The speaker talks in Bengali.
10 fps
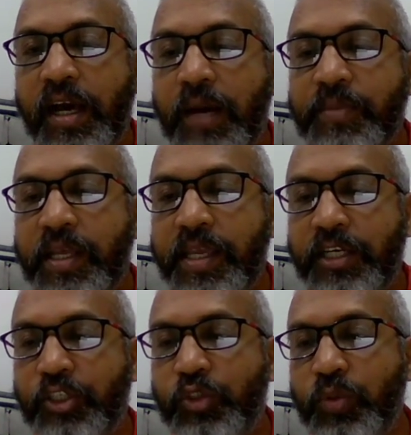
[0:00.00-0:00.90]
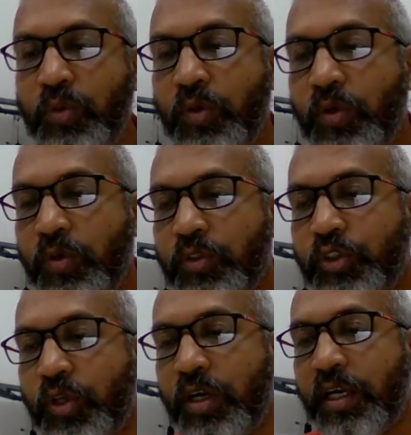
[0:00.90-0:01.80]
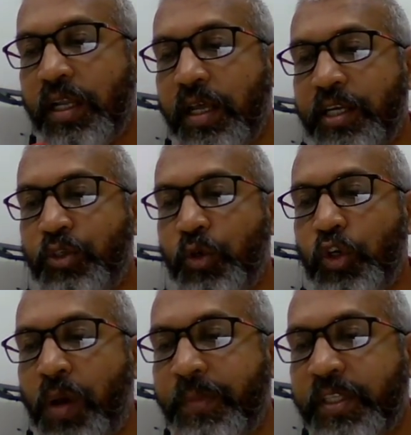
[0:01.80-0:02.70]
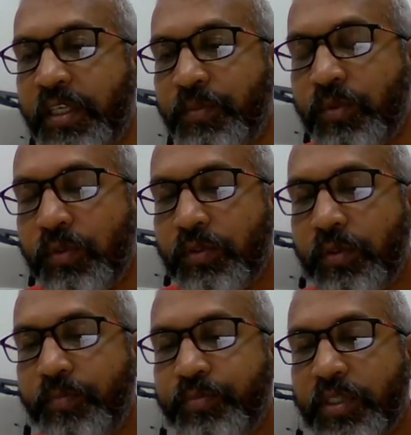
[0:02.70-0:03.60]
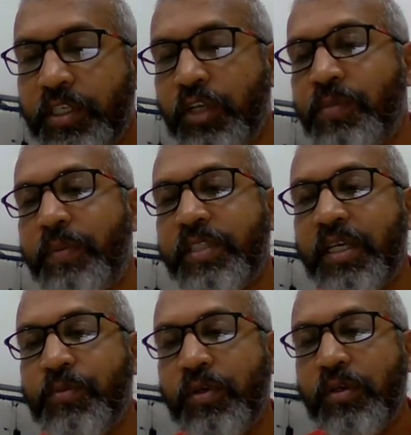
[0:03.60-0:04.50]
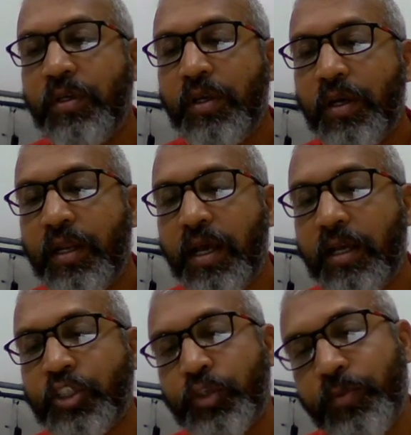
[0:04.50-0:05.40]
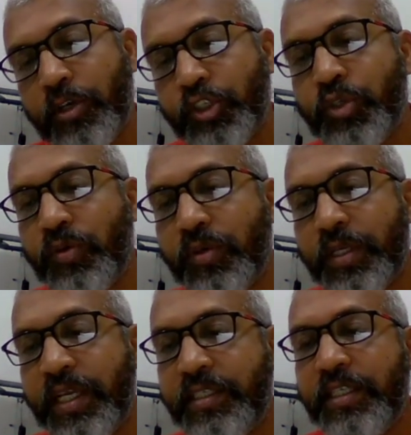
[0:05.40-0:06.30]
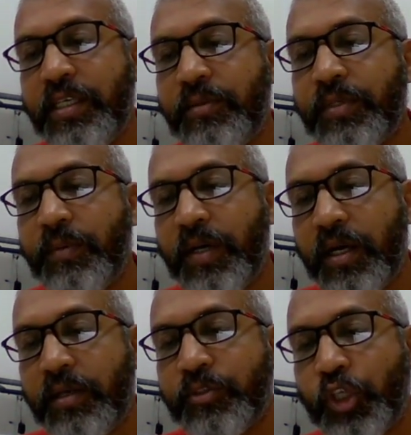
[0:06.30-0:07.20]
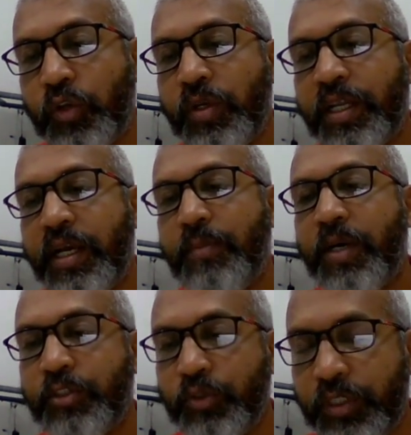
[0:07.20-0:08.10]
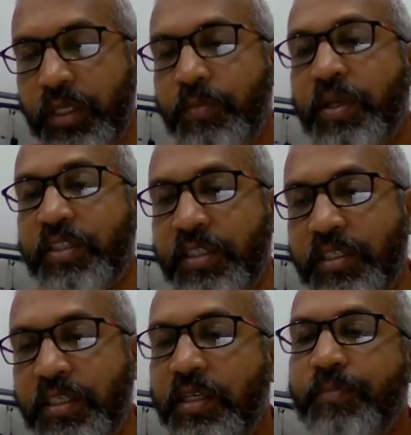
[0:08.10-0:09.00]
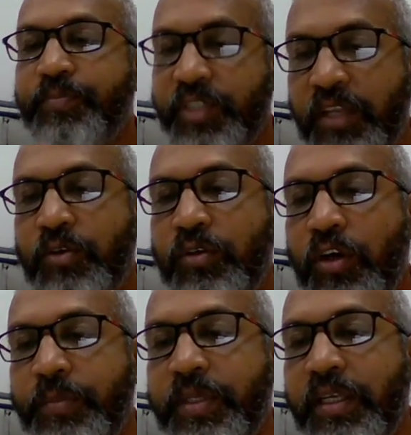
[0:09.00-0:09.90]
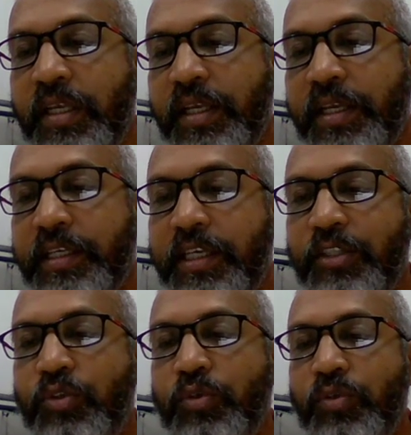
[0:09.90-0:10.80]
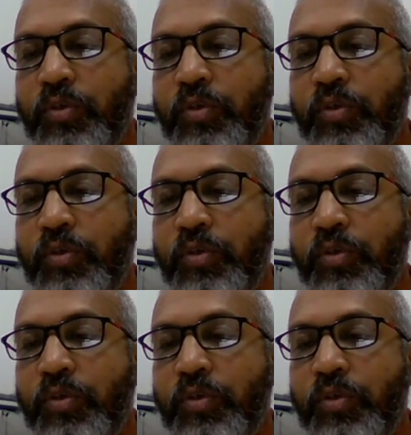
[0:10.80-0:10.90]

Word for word: আমরা একটু সংখ্যাটা একটু অন্যভাবে দেখব কীরমভাবে দেখব না স্পর্শক একটি সরলরেখা বা দুটি বা তিনটি যাই হোক হবে কিন্তু